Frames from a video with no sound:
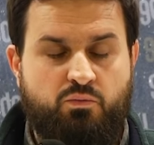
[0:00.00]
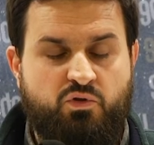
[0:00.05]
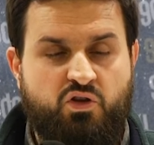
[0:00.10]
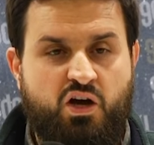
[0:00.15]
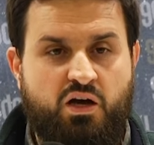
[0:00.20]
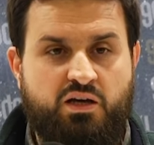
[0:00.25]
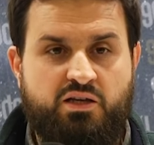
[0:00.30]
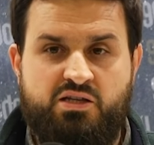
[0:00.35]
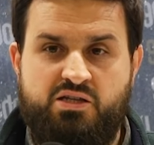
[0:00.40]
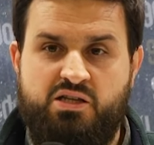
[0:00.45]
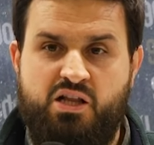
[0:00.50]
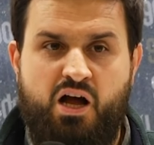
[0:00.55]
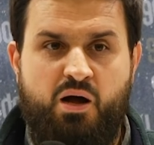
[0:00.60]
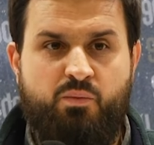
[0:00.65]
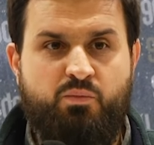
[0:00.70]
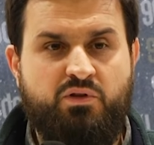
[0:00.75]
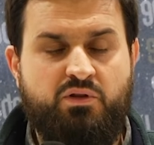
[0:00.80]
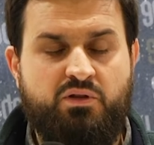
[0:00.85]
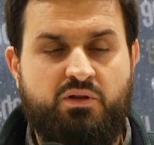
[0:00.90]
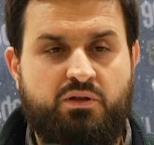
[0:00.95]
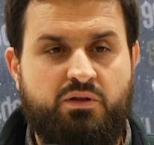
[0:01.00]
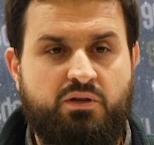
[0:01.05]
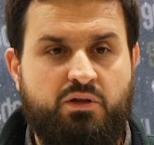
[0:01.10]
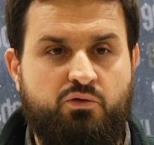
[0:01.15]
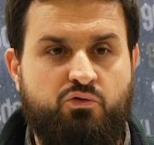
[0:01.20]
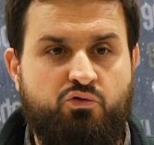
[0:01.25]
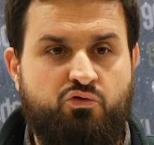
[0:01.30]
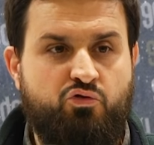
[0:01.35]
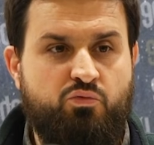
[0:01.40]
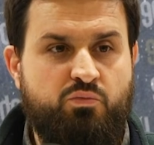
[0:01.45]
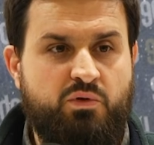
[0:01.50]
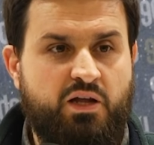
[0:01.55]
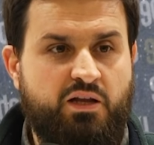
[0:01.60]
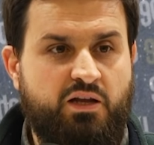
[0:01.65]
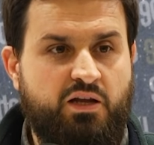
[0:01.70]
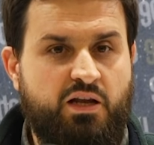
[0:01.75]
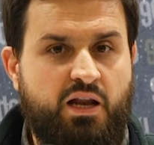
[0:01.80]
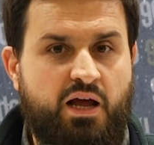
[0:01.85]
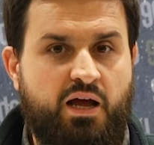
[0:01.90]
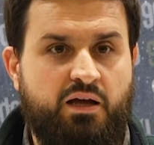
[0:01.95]
ya İslam'ın
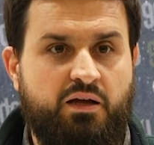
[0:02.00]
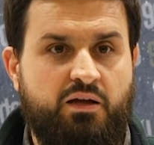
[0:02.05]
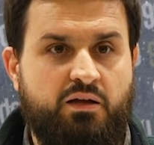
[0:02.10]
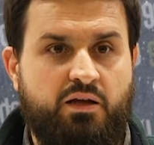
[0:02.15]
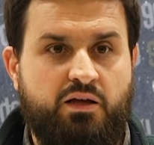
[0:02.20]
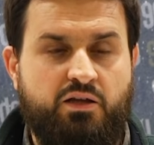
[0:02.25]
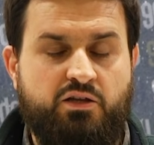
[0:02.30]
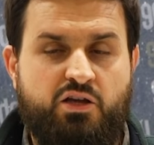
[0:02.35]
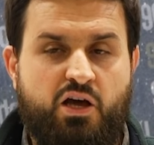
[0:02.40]
hükümleriyle